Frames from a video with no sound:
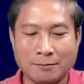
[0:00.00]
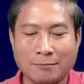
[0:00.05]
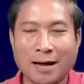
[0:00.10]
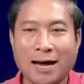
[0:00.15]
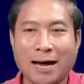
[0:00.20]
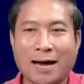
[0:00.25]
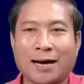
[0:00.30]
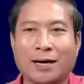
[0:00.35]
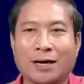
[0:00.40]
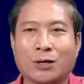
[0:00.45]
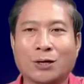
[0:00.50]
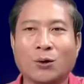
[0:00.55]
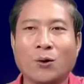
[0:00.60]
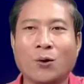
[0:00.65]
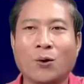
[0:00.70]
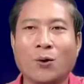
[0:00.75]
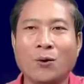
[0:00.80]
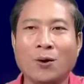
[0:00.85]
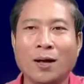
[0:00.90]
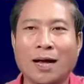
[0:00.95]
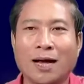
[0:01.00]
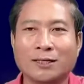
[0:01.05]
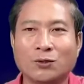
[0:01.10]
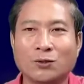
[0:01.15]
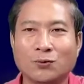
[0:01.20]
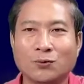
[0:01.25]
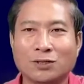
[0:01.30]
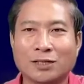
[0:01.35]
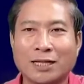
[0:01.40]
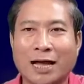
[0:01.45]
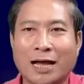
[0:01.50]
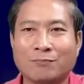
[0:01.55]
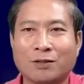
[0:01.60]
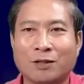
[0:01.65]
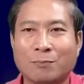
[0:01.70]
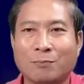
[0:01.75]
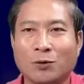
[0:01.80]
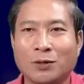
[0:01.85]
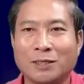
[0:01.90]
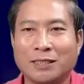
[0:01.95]
bà ruộng ở dụ sam
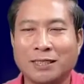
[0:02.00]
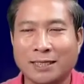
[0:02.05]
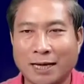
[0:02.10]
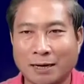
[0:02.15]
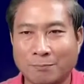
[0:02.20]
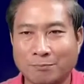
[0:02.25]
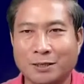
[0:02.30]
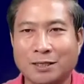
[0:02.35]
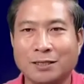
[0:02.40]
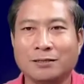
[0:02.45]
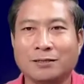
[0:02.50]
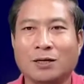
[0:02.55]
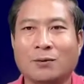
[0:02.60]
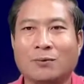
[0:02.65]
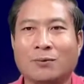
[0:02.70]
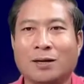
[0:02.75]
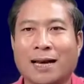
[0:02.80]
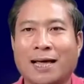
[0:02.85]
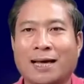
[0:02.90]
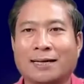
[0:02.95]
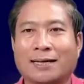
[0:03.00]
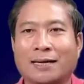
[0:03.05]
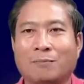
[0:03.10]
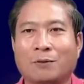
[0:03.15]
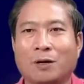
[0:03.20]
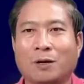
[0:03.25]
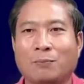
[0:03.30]
sập buồn chân năm cứ trong khăn nè